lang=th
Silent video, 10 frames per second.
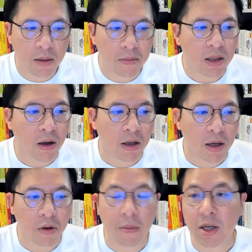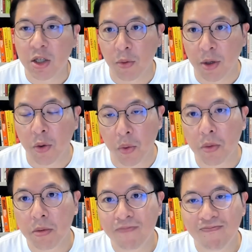เมื่อตอนที่เขายังมีชีวิตอยู่
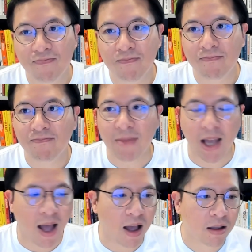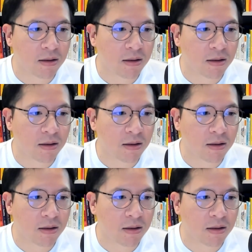นะฮะ